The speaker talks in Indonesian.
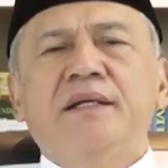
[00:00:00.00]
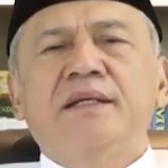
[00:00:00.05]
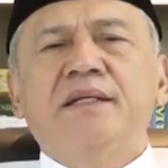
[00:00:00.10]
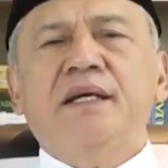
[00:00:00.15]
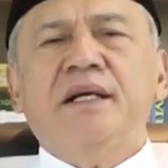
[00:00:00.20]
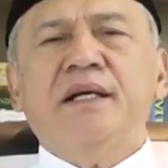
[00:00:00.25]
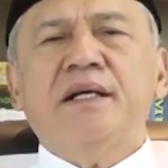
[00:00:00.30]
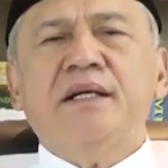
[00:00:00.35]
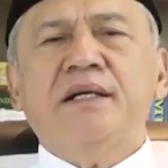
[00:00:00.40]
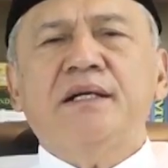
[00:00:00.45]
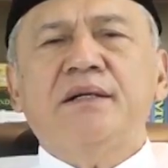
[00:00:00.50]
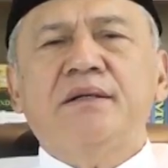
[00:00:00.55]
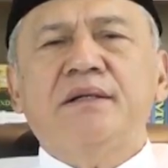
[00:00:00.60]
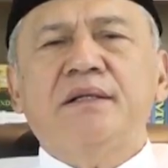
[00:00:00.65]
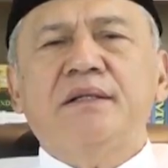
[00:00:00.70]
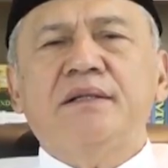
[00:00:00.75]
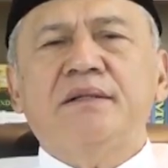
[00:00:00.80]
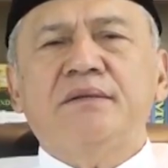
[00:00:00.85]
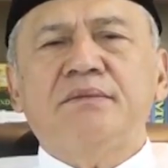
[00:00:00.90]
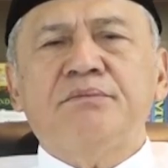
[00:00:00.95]
Yang
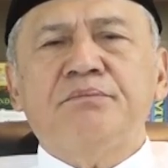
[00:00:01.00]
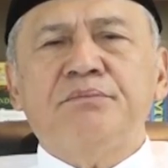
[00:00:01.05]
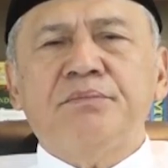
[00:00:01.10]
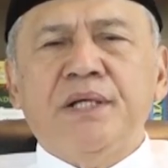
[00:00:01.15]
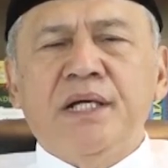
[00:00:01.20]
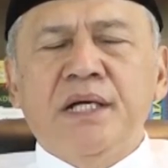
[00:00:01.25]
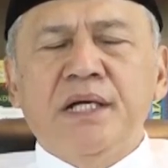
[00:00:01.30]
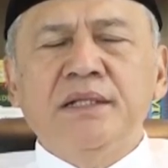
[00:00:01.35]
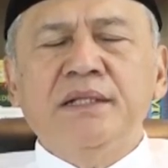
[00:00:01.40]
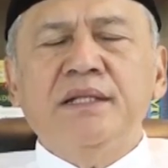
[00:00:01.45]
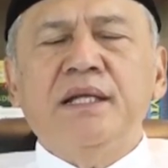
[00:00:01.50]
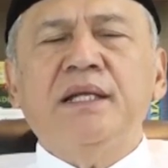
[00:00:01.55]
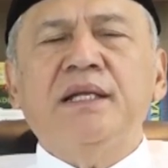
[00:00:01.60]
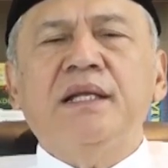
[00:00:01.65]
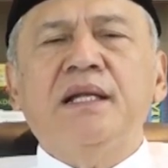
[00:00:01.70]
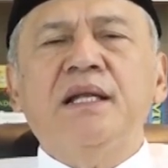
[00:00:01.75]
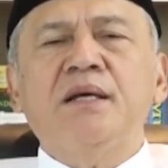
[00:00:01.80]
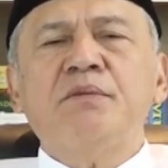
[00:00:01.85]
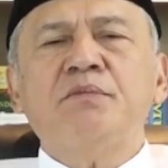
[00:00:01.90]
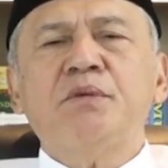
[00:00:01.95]
keempat
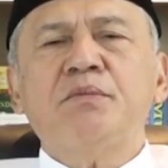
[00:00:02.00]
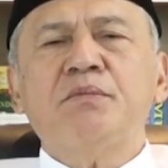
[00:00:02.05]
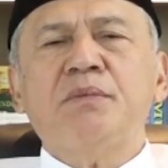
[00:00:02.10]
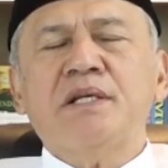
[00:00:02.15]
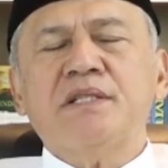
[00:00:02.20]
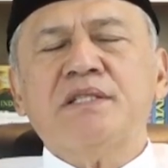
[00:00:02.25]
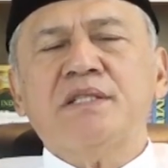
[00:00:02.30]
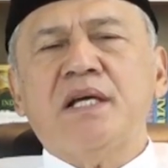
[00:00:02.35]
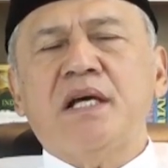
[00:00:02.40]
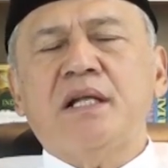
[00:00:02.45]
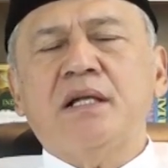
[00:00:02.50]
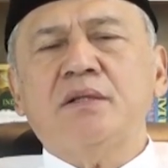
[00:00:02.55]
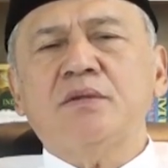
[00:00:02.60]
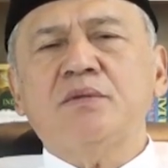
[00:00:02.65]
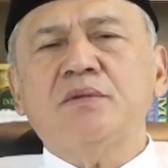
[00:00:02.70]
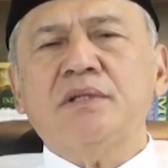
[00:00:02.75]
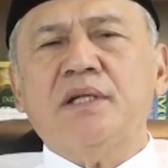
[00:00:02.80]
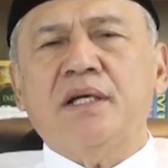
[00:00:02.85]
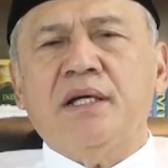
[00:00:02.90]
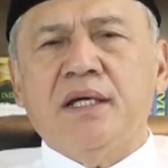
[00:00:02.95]
adalah membaca
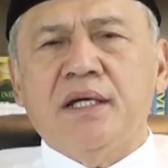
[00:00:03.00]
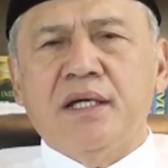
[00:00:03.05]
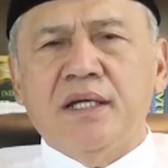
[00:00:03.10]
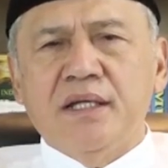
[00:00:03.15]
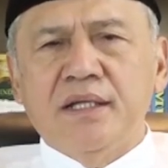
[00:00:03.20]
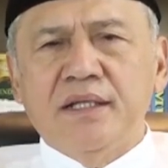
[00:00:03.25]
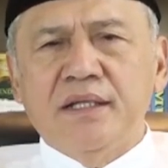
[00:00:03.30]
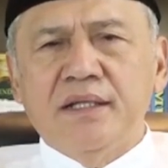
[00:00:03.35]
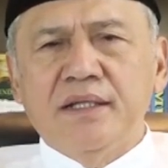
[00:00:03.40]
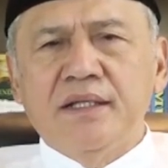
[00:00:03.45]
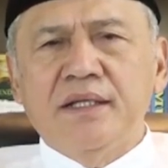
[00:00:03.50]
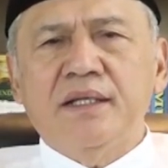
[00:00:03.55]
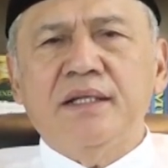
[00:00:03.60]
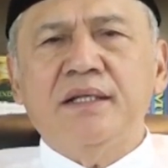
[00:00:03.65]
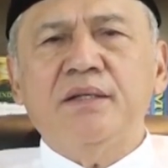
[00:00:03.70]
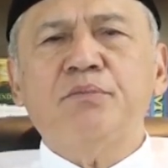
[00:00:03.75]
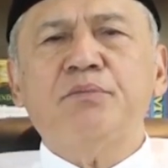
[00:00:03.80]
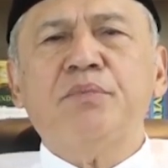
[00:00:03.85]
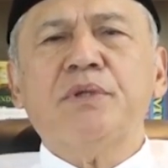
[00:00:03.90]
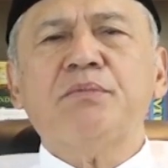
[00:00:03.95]
Al-Qur'an. Ya,
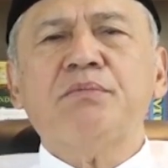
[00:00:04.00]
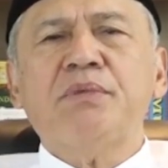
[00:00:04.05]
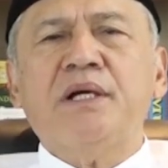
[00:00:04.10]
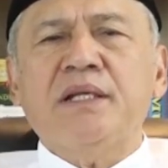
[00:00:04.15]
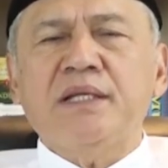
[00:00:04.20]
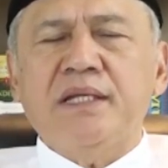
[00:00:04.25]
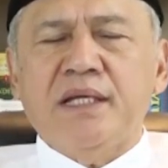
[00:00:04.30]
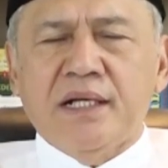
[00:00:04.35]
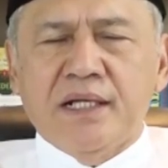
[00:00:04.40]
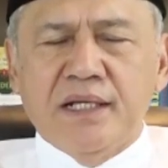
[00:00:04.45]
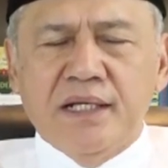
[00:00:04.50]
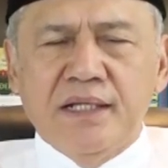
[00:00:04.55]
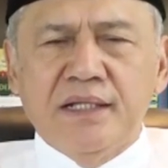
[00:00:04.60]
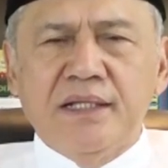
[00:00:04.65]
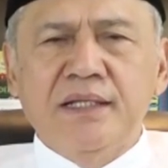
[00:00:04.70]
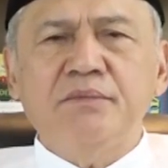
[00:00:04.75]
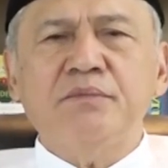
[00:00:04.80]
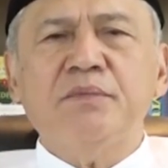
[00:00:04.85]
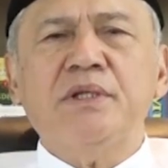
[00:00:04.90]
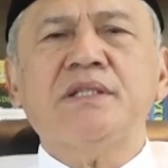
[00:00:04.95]
diperbanyak
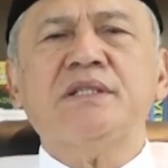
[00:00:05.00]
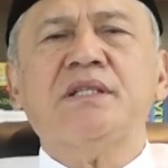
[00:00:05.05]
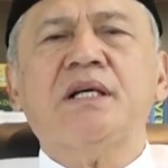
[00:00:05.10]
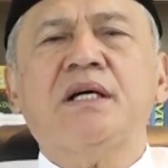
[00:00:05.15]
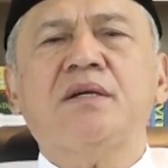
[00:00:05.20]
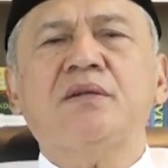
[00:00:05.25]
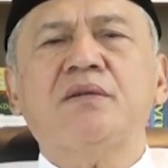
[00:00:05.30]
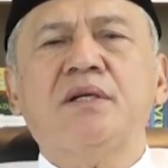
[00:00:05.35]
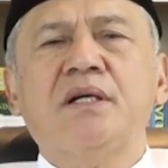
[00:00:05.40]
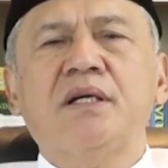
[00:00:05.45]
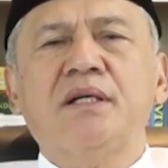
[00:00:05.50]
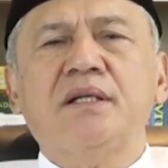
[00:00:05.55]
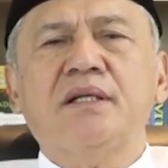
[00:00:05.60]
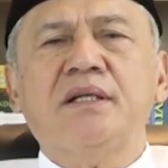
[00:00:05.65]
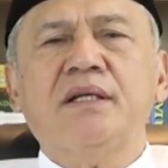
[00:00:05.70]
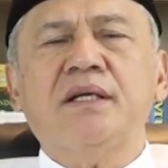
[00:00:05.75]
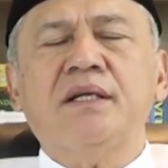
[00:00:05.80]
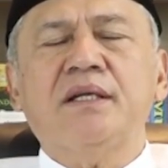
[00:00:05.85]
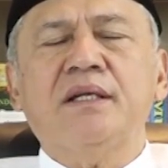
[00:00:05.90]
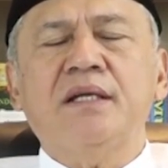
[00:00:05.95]
lagi membaca Al-Qur'an
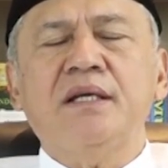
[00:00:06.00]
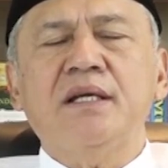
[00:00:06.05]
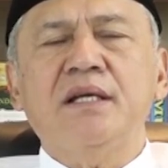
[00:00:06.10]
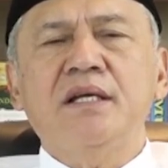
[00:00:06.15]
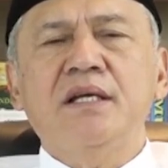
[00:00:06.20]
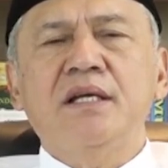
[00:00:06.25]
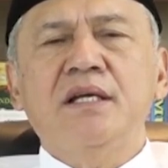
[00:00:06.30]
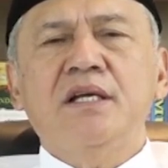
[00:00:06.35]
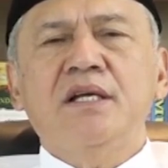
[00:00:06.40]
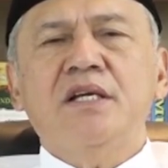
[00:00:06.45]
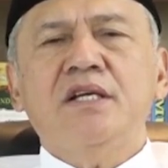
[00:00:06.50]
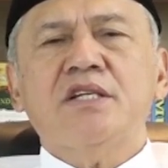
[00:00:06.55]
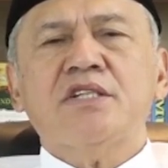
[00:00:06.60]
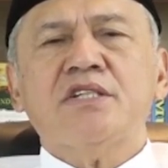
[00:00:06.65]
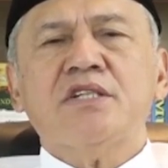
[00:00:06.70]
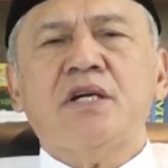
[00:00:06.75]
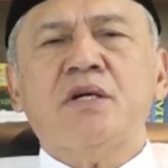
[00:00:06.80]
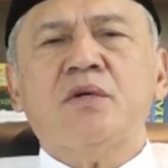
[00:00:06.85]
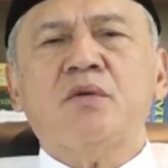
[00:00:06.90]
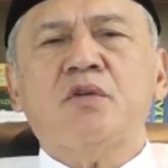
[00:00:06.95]
karena
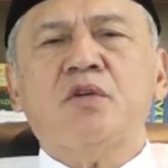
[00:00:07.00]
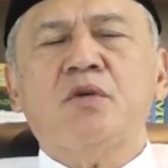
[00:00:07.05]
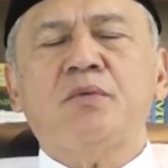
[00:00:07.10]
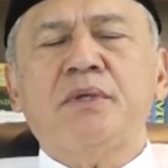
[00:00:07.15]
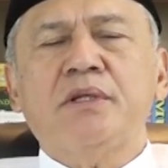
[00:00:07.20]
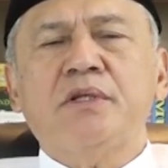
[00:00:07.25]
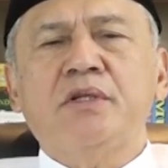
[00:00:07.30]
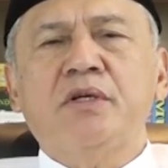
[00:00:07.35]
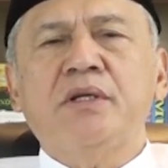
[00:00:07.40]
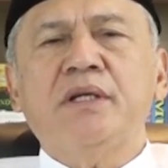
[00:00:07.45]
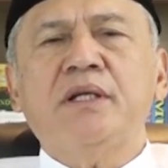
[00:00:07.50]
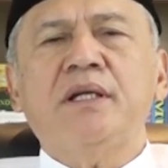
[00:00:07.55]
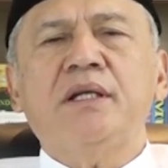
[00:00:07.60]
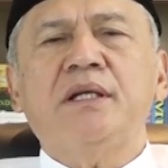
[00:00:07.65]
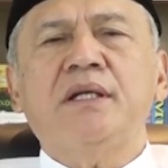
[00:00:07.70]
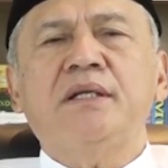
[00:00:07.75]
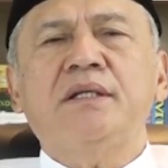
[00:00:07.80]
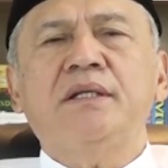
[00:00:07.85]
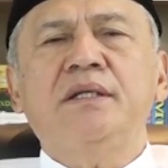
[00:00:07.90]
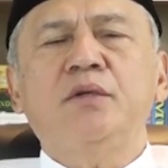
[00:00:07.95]
syahrul Ramadan
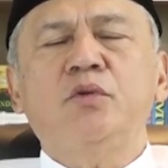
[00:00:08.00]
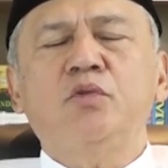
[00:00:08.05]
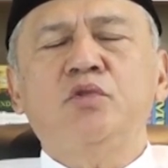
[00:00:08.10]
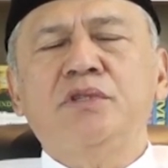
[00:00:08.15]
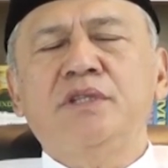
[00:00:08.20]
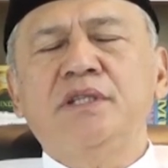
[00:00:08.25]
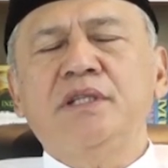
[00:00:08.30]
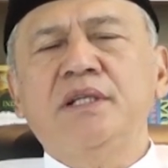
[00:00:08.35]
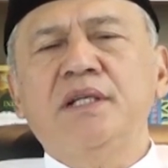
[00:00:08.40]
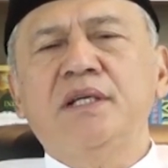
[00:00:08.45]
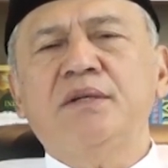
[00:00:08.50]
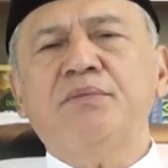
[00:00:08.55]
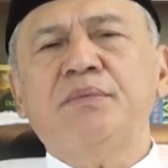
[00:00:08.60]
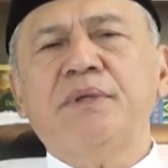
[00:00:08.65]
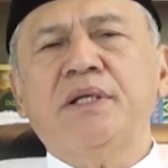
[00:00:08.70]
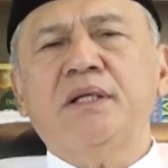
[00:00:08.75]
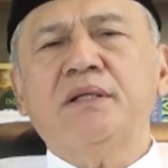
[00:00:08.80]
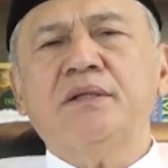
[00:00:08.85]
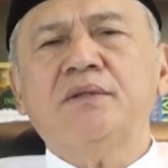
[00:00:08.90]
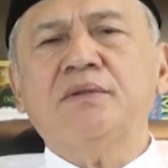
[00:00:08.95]
adalah alladzi unjila
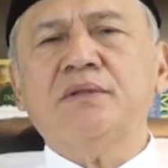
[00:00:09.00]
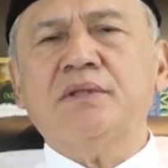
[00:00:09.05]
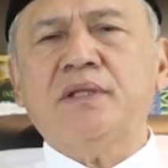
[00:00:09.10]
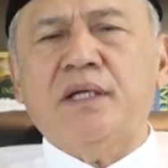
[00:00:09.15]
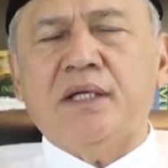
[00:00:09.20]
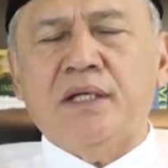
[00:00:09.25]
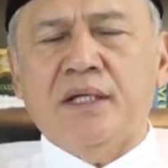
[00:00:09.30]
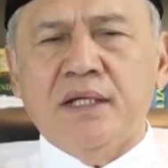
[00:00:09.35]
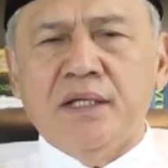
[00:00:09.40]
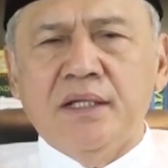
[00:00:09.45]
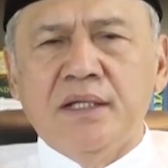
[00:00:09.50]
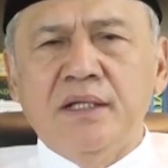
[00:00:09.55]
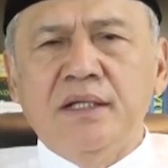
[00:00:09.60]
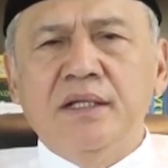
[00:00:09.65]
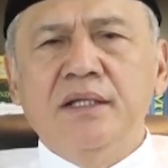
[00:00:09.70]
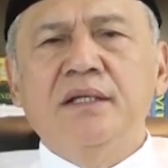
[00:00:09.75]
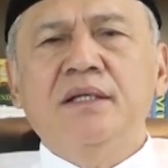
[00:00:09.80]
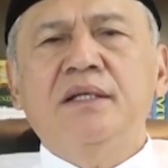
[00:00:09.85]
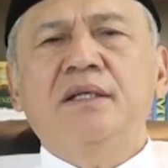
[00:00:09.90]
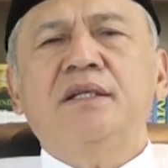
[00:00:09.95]
al Qur'an
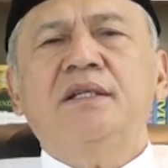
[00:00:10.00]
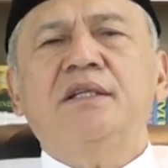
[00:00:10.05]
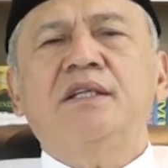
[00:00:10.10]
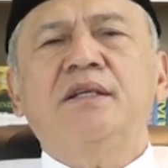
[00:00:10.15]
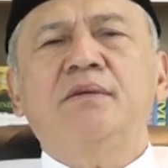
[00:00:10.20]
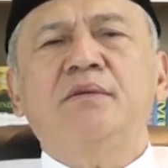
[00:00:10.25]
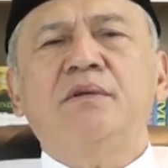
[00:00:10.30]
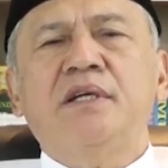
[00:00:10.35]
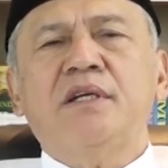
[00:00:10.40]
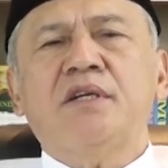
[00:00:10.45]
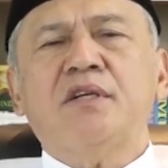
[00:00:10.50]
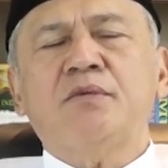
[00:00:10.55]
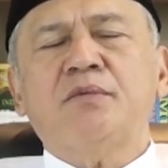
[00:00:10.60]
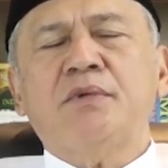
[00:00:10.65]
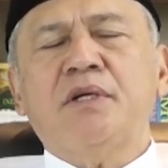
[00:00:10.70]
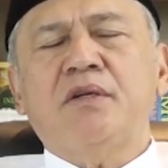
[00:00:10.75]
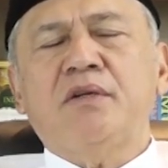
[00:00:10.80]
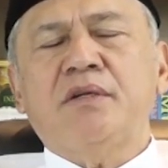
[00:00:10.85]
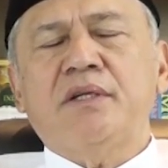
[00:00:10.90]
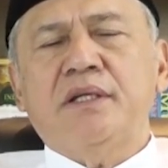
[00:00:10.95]
di bulan
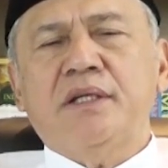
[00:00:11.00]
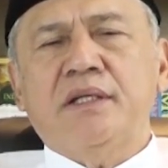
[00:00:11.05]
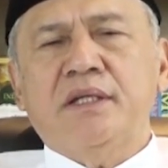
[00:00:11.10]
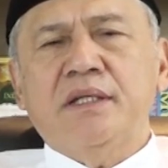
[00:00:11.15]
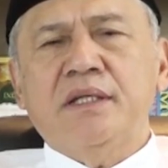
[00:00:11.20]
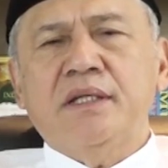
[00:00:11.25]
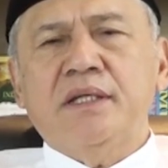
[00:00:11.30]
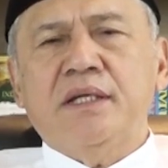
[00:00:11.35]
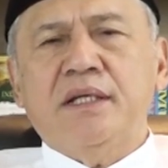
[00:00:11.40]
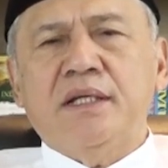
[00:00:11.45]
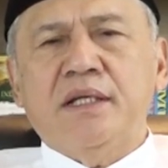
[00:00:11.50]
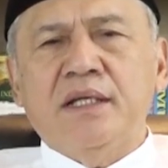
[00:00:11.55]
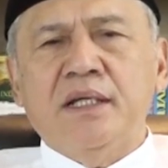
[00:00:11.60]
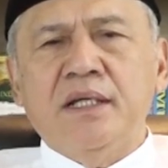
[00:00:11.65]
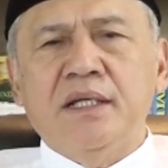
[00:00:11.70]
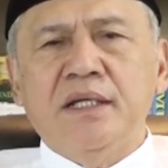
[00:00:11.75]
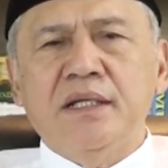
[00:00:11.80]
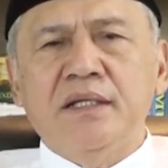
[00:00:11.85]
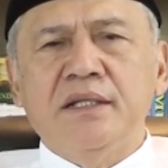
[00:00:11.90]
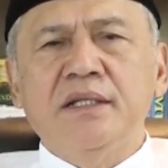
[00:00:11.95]
Ramadan ini
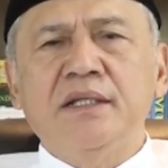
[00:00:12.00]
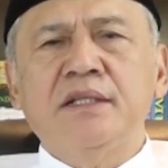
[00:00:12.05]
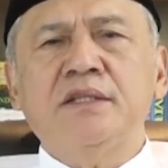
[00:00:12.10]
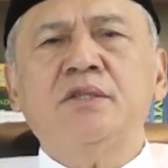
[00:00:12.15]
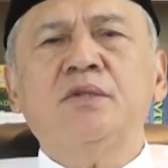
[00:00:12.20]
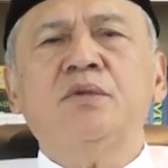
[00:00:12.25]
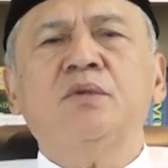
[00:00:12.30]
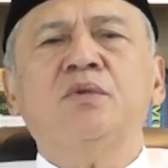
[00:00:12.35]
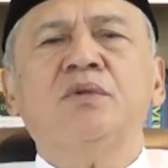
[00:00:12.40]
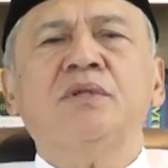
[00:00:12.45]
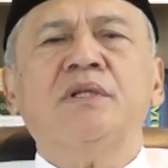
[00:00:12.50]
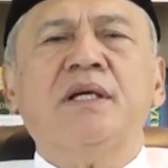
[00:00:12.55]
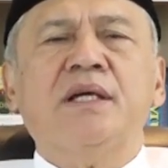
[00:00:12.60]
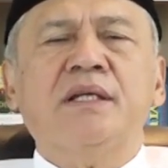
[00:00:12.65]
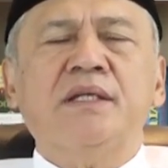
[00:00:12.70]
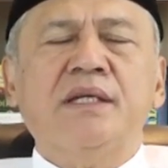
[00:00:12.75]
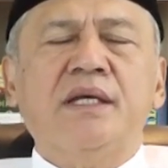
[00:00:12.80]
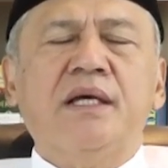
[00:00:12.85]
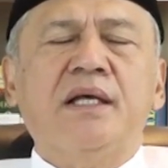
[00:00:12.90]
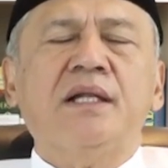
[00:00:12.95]
ialah
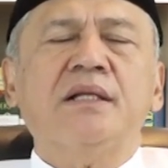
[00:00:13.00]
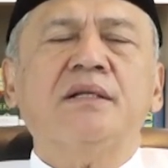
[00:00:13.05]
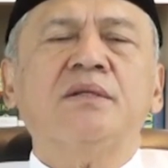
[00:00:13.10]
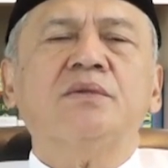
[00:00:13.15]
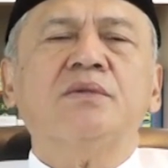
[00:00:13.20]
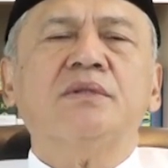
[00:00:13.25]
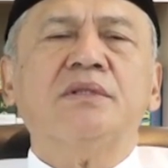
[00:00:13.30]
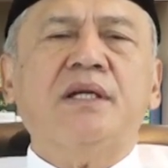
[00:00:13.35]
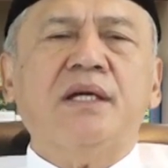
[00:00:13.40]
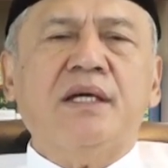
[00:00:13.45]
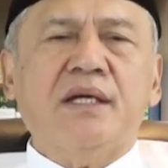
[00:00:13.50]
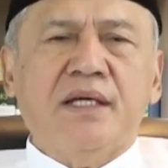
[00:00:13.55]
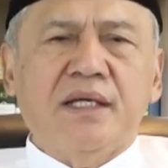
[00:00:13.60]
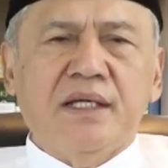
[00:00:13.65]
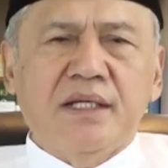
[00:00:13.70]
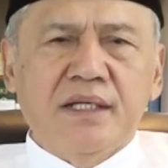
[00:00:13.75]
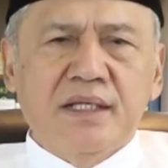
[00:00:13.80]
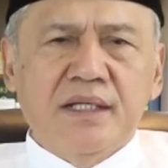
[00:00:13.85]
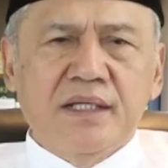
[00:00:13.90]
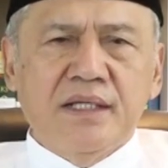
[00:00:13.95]
diturunkannya Al-Qur'an.